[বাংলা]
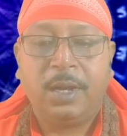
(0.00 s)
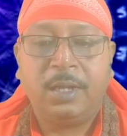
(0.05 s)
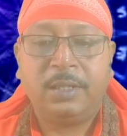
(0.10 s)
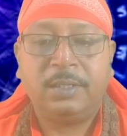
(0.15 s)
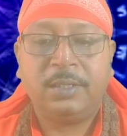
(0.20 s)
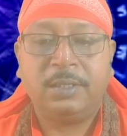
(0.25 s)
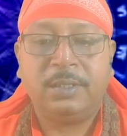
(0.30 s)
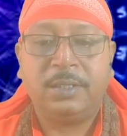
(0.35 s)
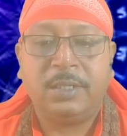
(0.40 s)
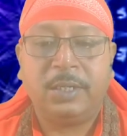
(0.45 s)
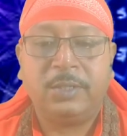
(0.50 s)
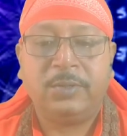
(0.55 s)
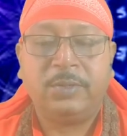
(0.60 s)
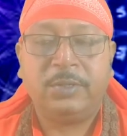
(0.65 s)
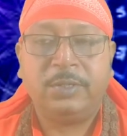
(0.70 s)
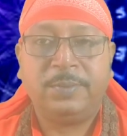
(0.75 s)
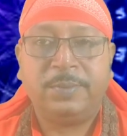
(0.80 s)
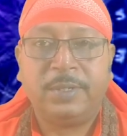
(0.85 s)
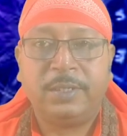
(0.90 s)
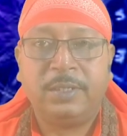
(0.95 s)
আজ
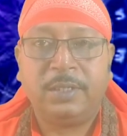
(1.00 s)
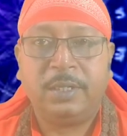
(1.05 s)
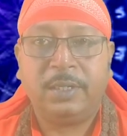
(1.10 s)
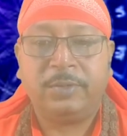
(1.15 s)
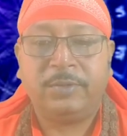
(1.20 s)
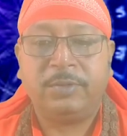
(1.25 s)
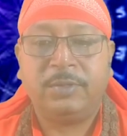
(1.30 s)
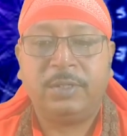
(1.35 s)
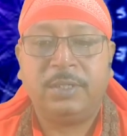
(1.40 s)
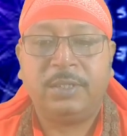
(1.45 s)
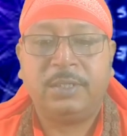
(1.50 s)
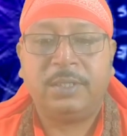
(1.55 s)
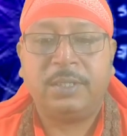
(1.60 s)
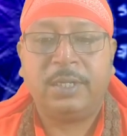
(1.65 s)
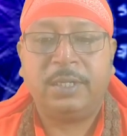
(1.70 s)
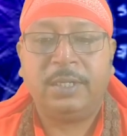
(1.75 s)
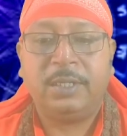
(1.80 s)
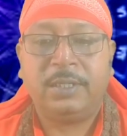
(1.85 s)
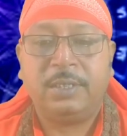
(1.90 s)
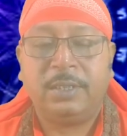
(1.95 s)
জানুয়ারি মাসের একত্রিশ
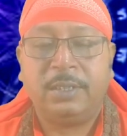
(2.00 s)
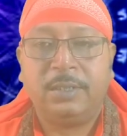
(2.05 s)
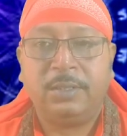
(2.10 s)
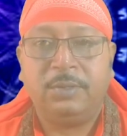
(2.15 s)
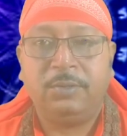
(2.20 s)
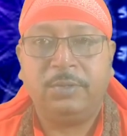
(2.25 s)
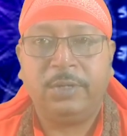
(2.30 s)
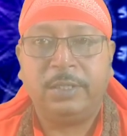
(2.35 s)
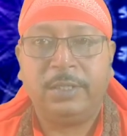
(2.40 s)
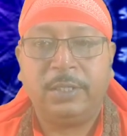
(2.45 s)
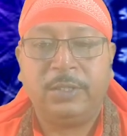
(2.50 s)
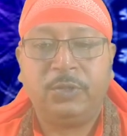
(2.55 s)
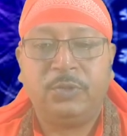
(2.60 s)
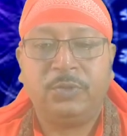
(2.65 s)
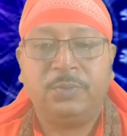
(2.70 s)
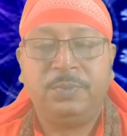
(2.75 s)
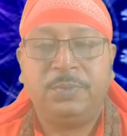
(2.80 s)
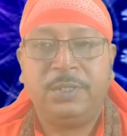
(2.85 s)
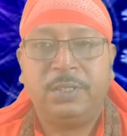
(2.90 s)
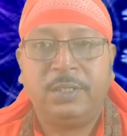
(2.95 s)
তারিখ দু
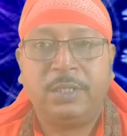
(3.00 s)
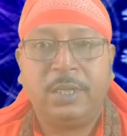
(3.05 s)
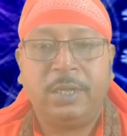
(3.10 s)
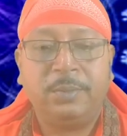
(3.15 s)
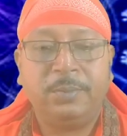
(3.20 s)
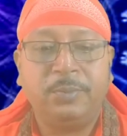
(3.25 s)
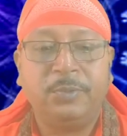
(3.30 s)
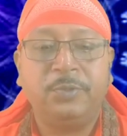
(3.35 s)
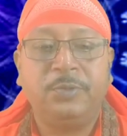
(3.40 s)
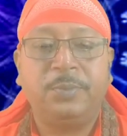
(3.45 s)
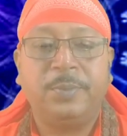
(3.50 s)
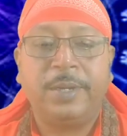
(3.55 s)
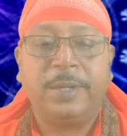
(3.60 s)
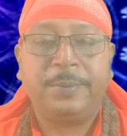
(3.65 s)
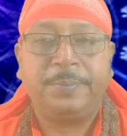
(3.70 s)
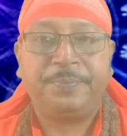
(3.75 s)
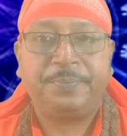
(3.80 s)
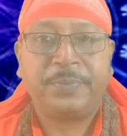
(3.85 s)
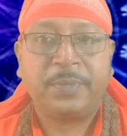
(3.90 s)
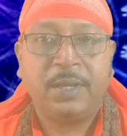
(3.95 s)
সাল
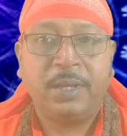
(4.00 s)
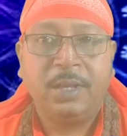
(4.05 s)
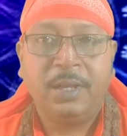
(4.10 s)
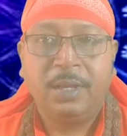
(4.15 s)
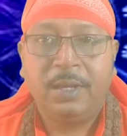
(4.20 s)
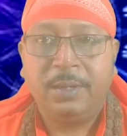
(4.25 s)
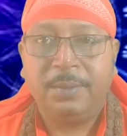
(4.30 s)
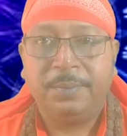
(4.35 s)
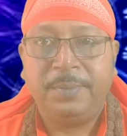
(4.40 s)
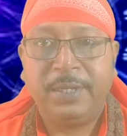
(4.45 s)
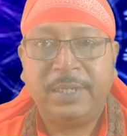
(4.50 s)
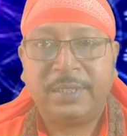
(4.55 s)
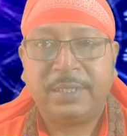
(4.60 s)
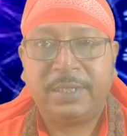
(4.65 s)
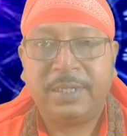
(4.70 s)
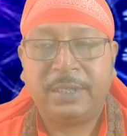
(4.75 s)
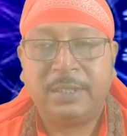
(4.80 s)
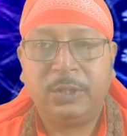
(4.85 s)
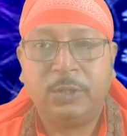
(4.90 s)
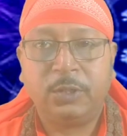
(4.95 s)
বুধবার মেষ
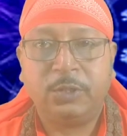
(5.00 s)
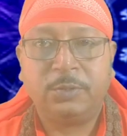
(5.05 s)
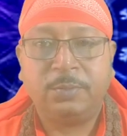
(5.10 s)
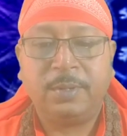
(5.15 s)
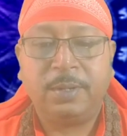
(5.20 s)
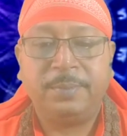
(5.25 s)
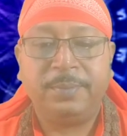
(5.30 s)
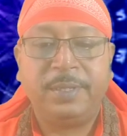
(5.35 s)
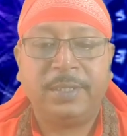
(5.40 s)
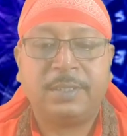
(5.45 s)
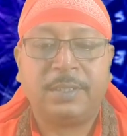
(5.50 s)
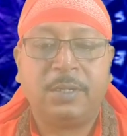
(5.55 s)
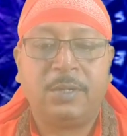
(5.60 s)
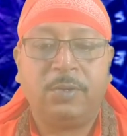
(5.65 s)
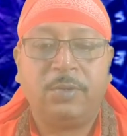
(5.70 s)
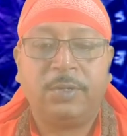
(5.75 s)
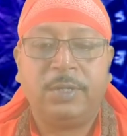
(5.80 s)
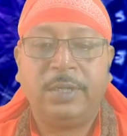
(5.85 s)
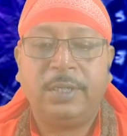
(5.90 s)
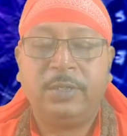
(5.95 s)
রাশি অথবা মেষ
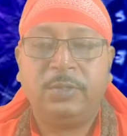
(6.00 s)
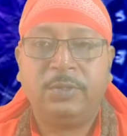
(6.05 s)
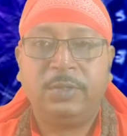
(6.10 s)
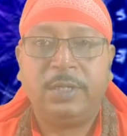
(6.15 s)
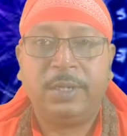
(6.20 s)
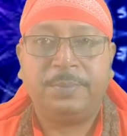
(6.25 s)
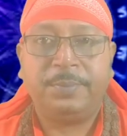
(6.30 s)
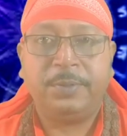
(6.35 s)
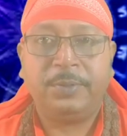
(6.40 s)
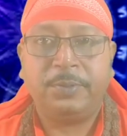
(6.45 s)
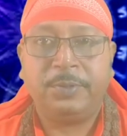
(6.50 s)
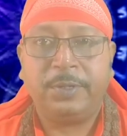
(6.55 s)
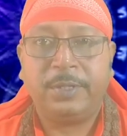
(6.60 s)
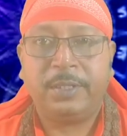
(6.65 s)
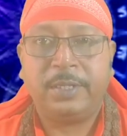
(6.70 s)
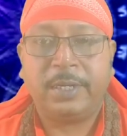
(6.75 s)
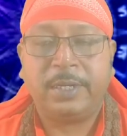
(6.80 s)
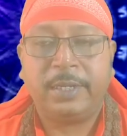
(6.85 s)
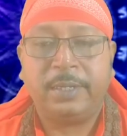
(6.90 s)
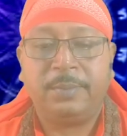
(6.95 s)
লগ্নের যদি আপনি
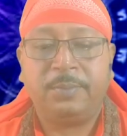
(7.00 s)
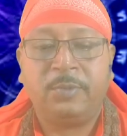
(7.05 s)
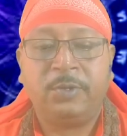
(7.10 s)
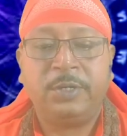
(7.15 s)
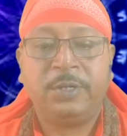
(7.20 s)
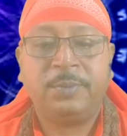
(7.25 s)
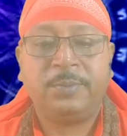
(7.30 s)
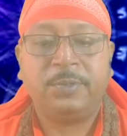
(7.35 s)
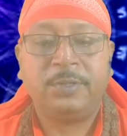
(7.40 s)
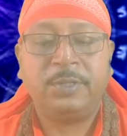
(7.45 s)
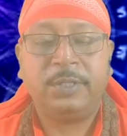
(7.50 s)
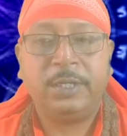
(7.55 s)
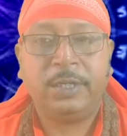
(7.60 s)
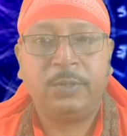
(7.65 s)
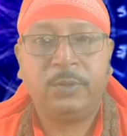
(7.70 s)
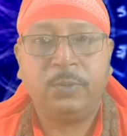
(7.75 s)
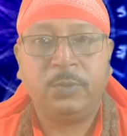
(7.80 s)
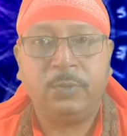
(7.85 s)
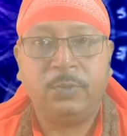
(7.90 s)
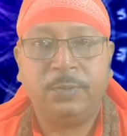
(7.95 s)
হয়ে থাকেন মনের মধ্যে
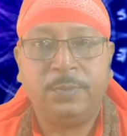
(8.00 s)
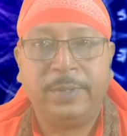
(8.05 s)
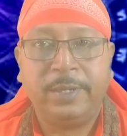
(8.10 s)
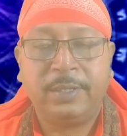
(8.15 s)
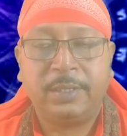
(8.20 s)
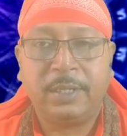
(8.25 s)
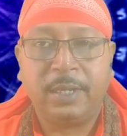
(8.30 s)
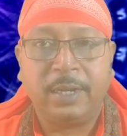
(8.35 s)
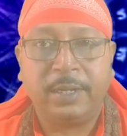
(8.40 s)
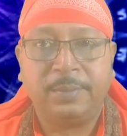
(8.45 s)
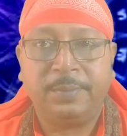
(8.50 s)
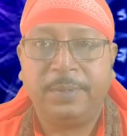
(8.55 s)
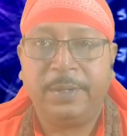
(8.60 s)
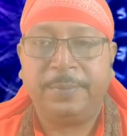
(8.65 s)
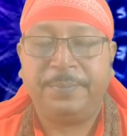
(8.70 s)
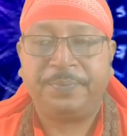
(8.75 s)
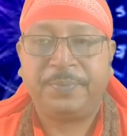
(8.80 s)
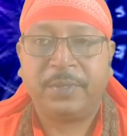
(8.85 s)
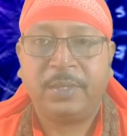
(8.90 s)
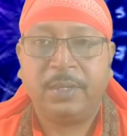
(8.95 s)
একটু উদ্বেগ থাকবে